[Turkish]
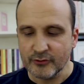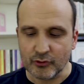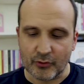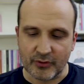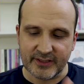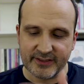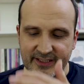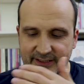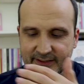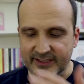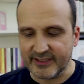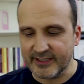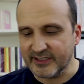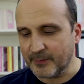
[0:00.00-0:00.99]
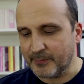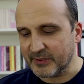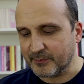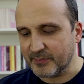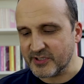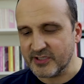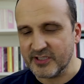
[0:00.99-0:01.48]
Sonra tekrar geri
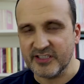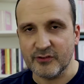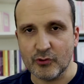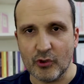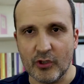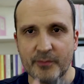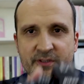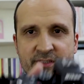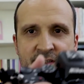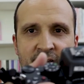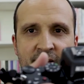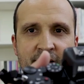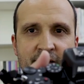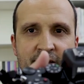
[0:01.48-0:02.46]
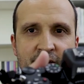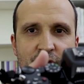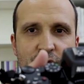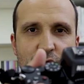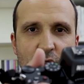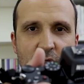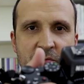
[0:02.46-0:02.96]
kapatma için yine şöyle bir
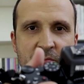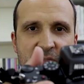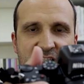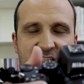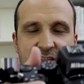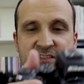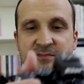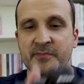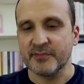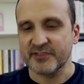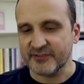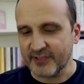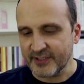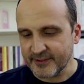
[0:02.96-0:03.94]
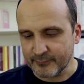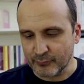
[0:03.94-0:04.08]
şöyle bir mekanizmamız var.